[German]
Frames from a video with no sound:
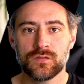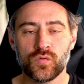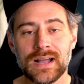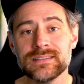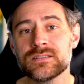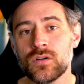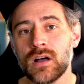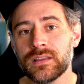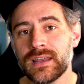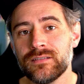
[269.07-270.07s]
Du kannst
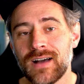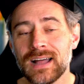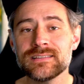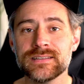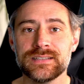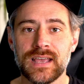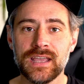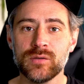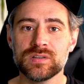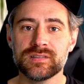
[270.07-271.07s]
dort eine wahnsinnig
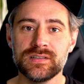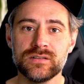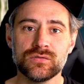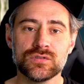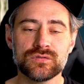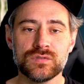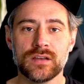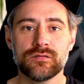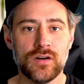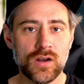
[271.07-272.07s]
enge Beziehung zu
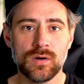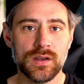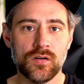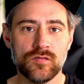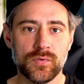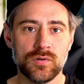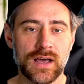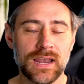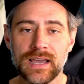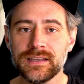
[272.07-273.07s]
deinen Followern aufbauen.
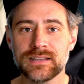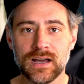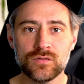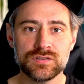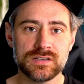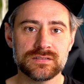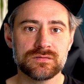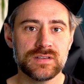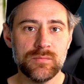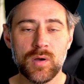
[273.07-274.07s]
Alleine dadurch, dass du
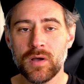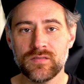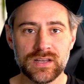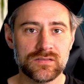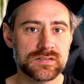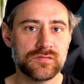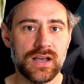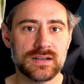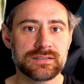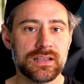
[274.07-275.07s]
sie immer mal wieder was
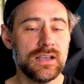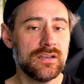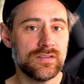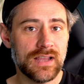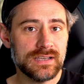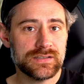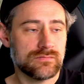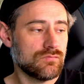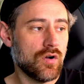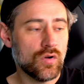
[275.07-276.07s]
fragst.
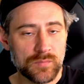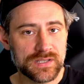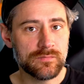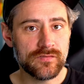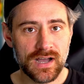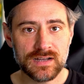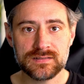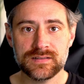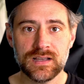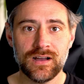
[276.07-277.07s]
Vielleicht auch mit dem
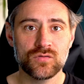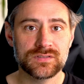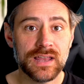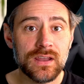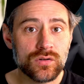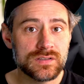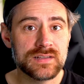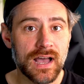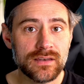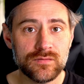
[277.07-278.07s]
Fragesticker und dann auch
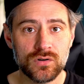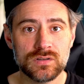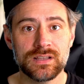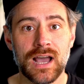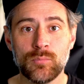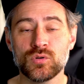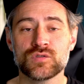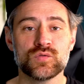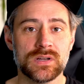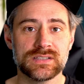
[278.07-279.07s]
diese Antworten ab und
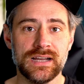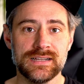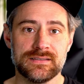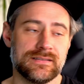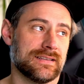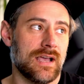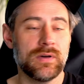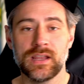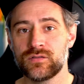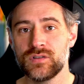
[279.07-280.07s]
zu mal teilst. Das kann
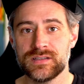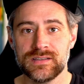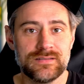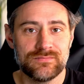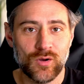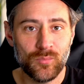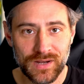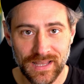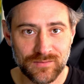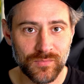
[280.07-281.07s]
man natürlich nicht
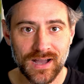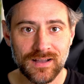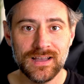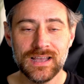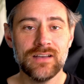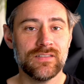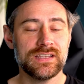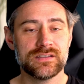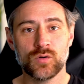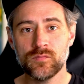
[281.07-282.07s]
komplett machen. Wenn
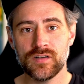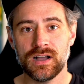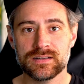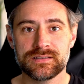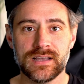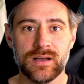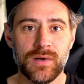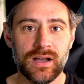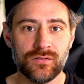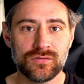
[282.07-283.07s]
ich einen Umfragesticker
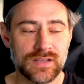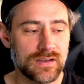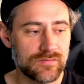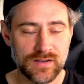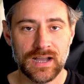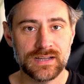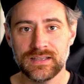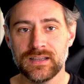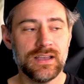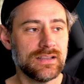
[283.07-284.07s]
mache und dann frage
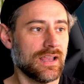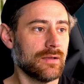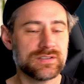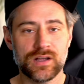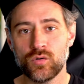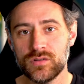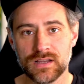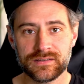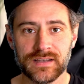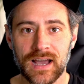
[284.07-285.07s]
Ding, dann habe ich da
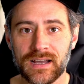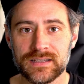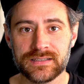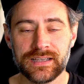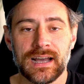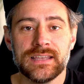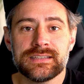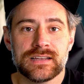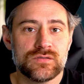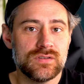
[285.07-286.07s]
hunderte Nachrichten. Die kann
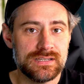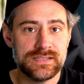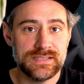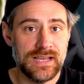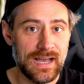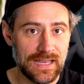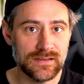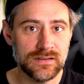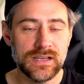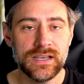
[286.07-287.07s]
ich natürlich nicht
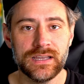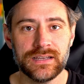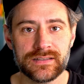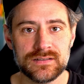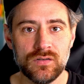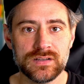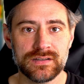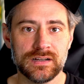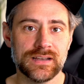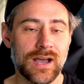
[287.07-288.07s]
alle in der Story
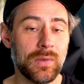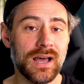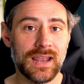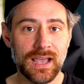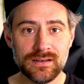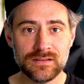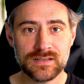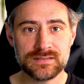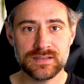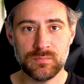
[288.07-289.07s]
teilen. Aber alleine,
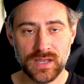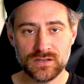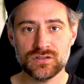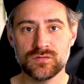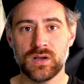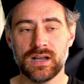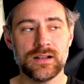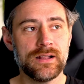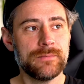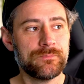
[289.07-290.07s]
dass die Menschen
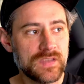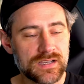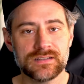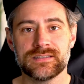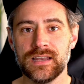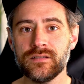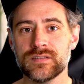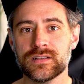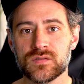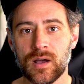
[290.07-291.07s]
mal ihren Senf
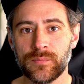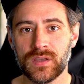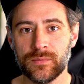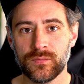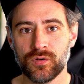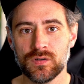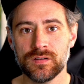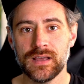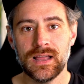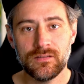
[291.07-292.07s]
dazu abgeben
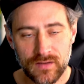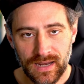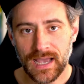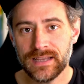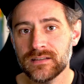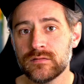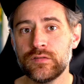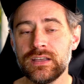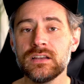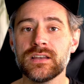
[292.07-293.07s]
können, verleitet
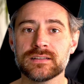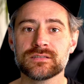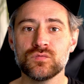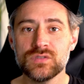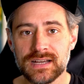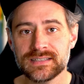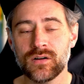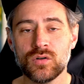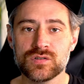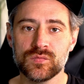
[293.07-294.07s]
viele dazu, das
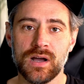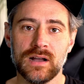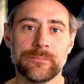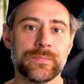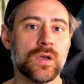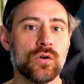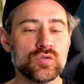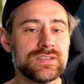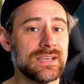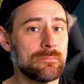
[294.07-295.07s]
auch zu machen.
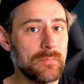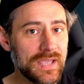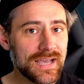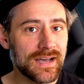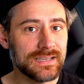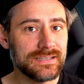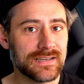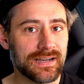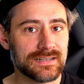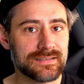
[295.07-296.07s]
Und je mehr
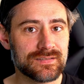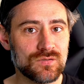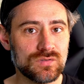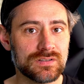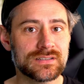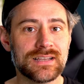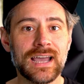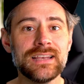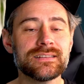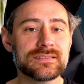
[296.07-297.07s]
Interaktionen
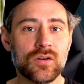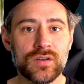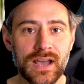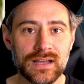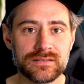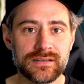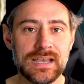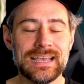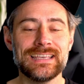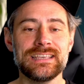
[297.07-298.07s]
deine Story hat,
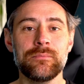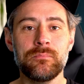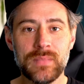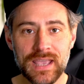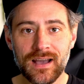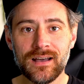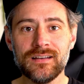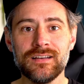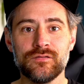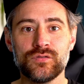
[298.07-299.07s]
je mehr
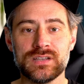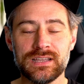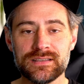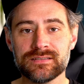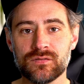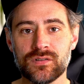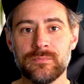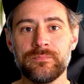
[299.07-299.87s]
wird Instagram